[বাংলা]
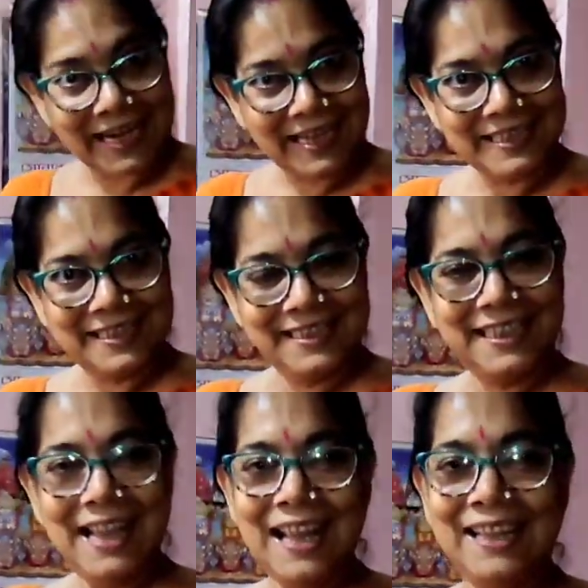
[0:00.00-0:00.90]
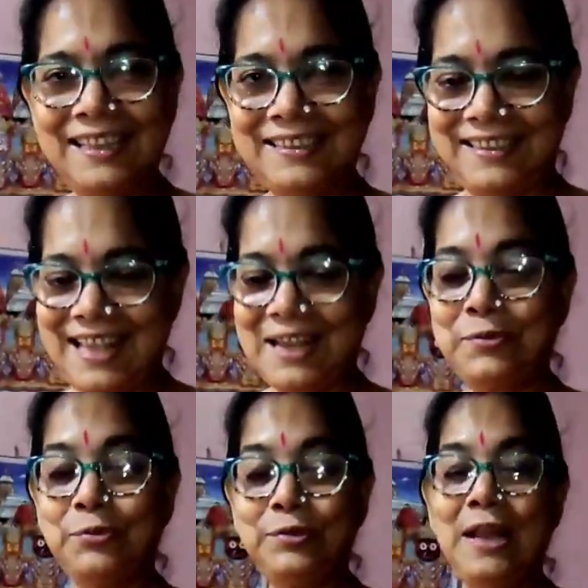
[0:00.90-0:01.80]
দেখাচ্ছি
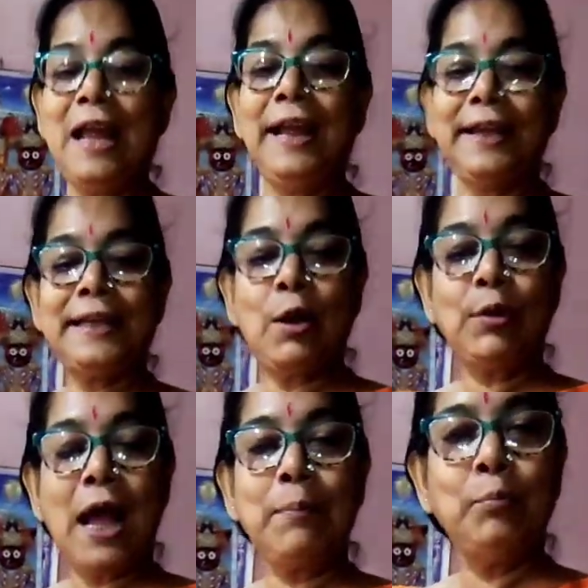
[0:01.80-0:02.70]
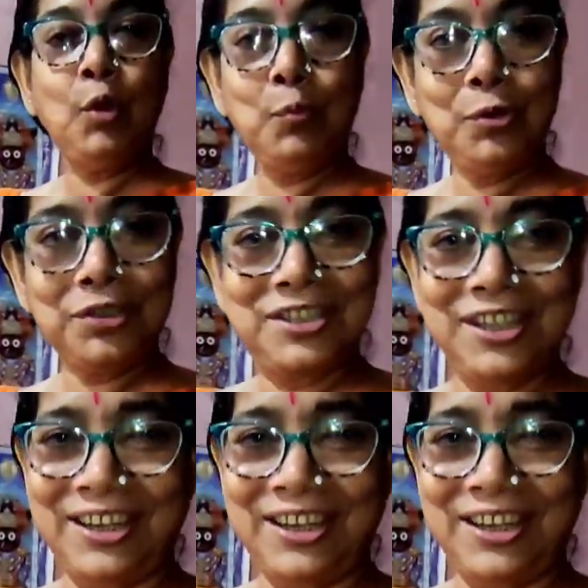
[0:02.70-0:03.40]
দেখুন এটা ওরা মোমোর